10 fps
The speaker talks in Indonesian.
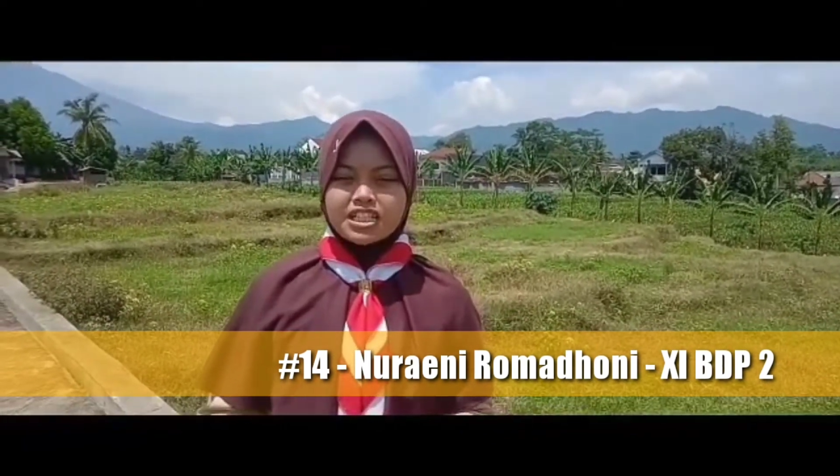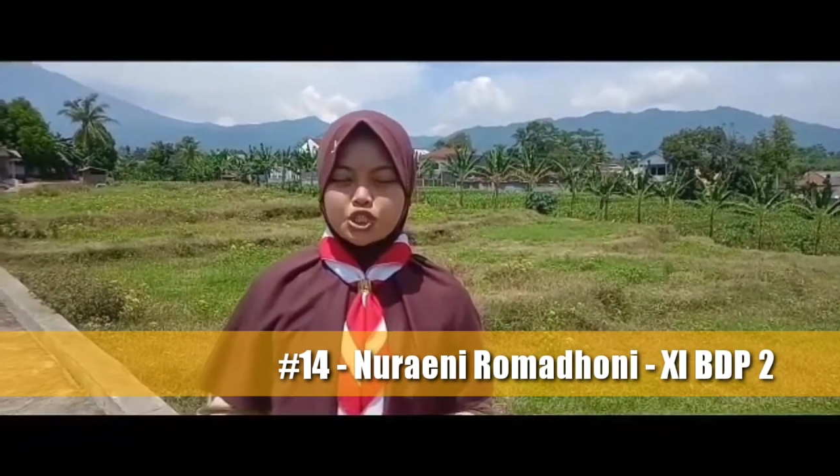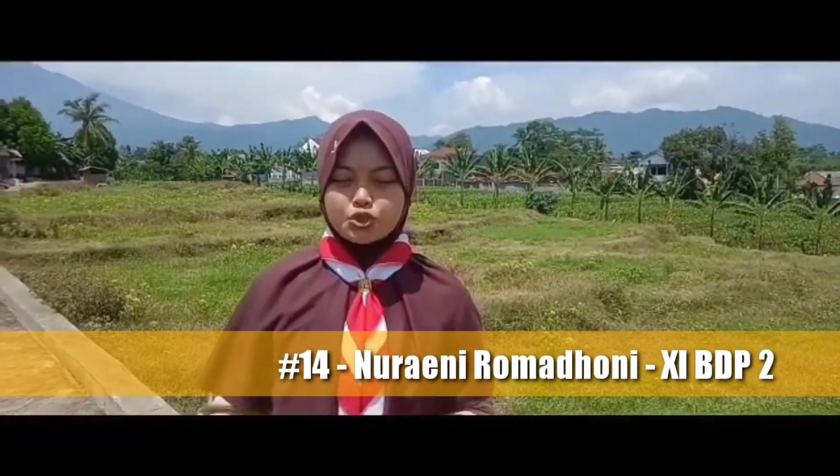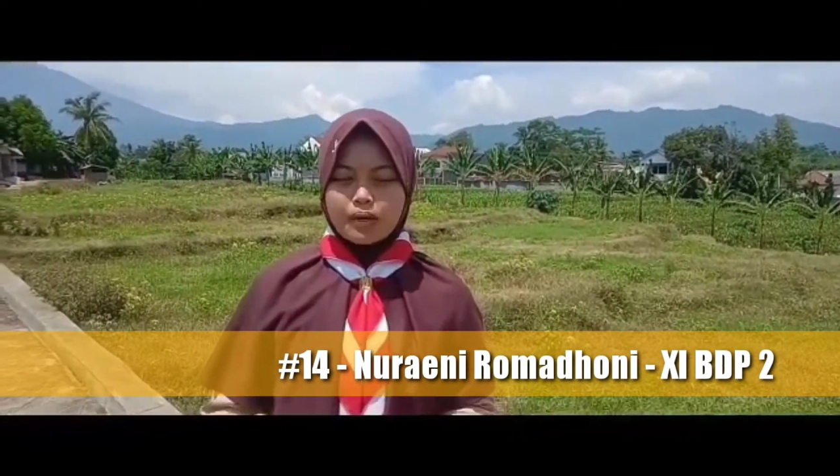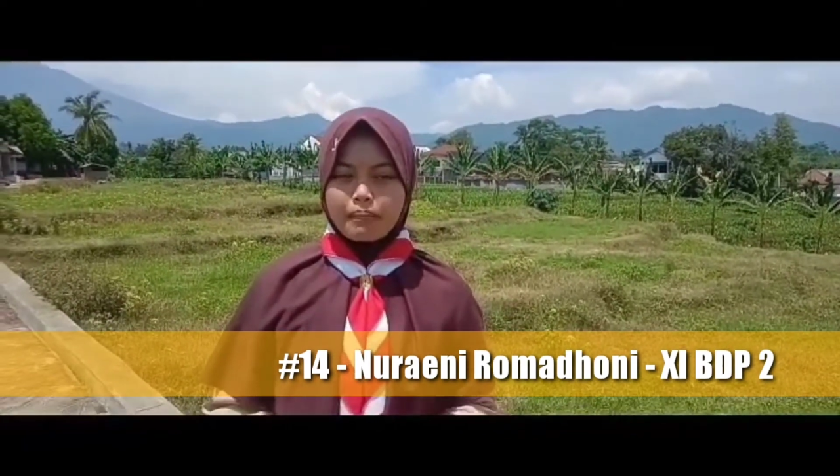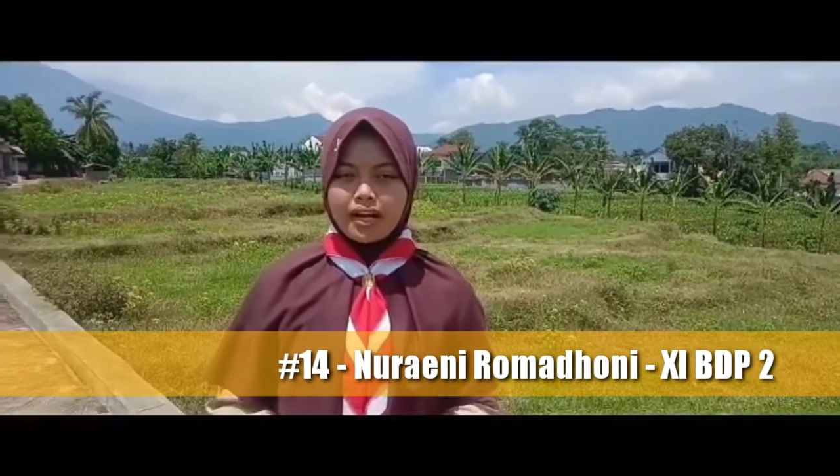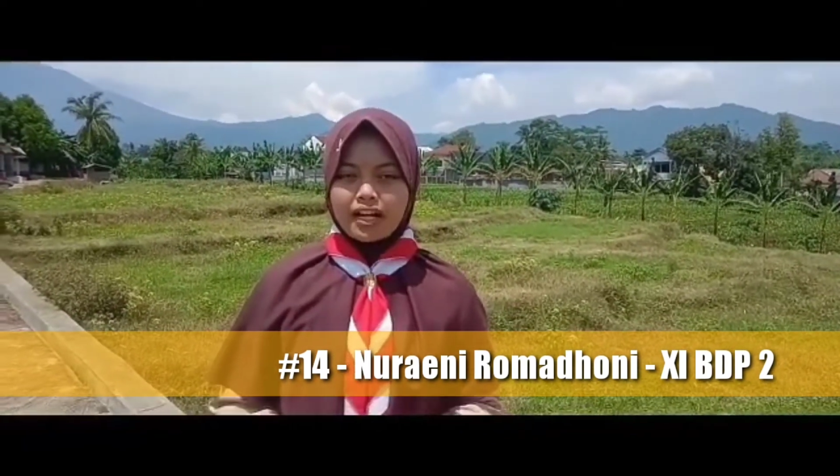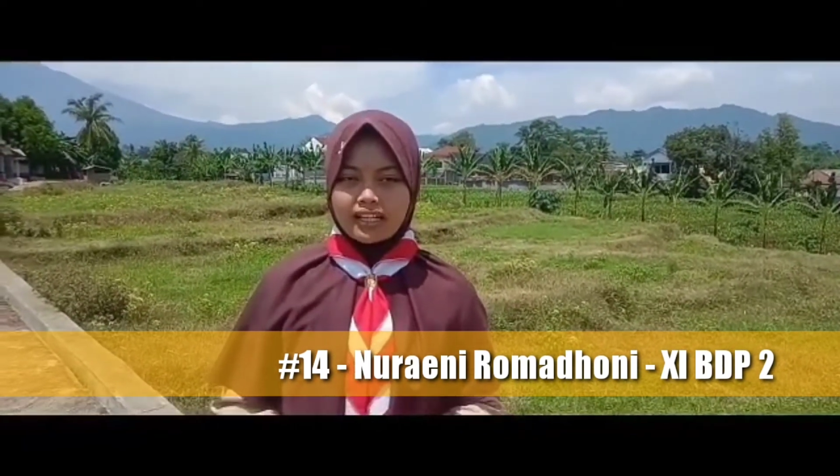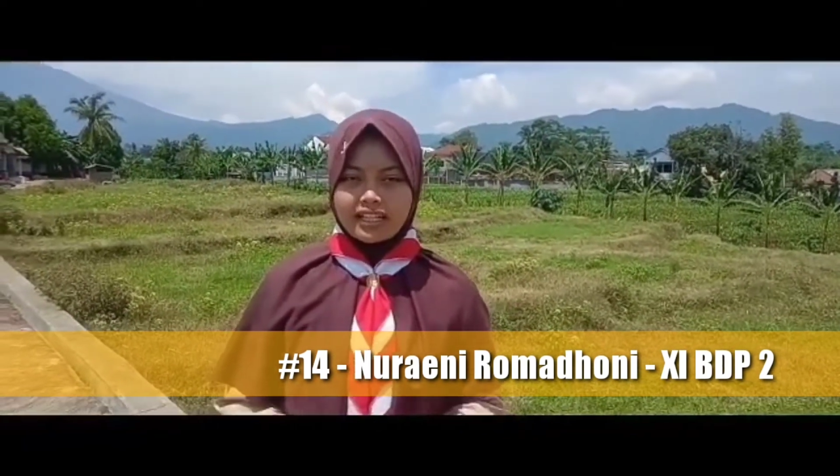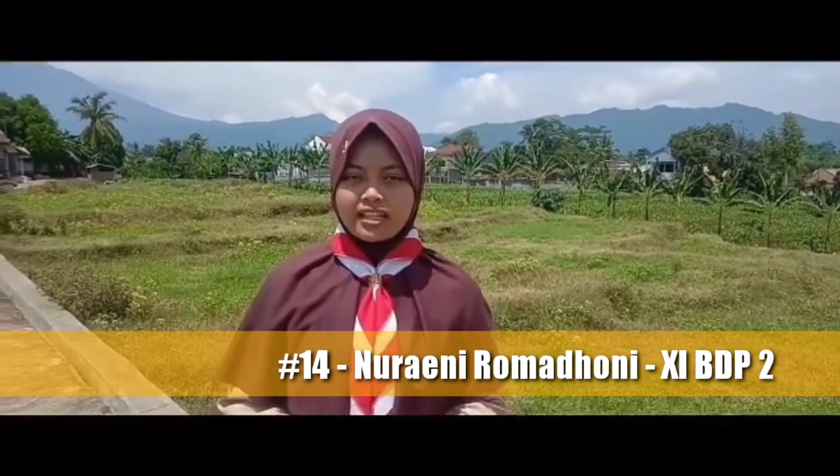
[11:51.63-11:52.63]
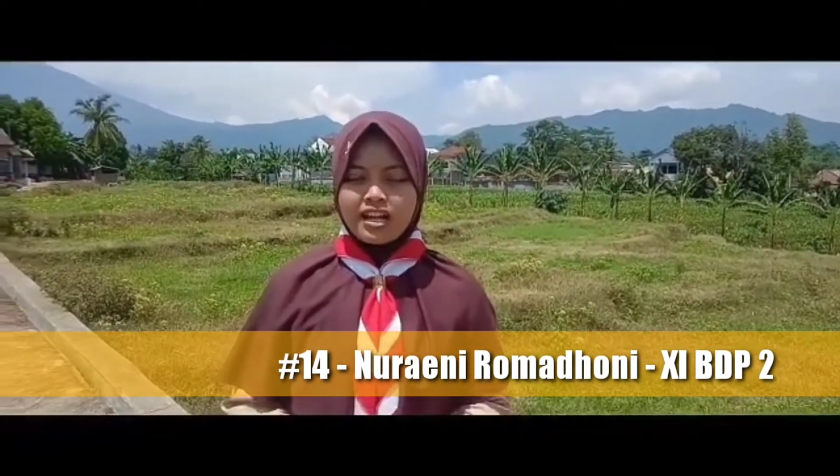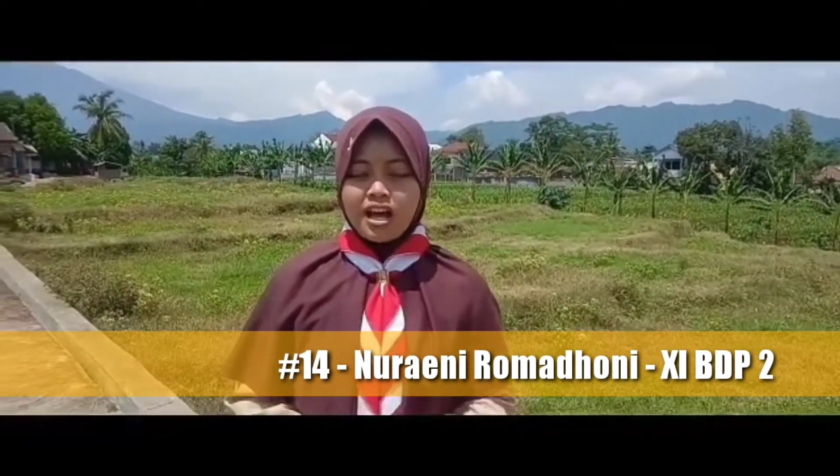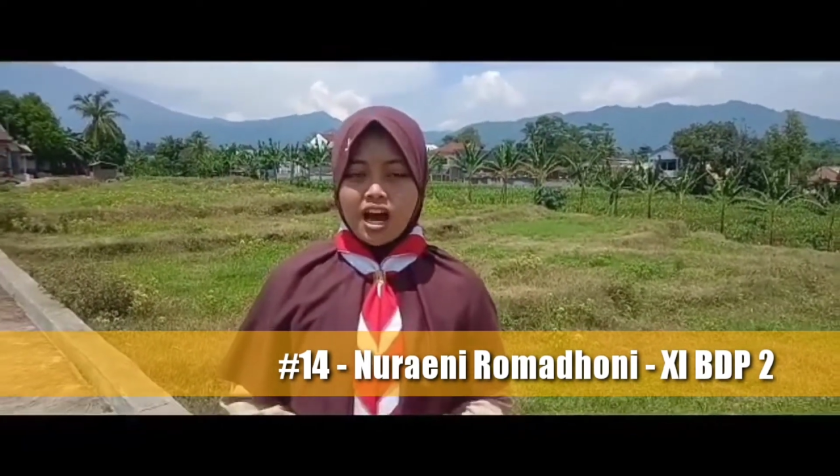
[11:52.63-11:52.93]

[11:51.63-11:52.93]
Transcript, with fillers: dan siswa prakerin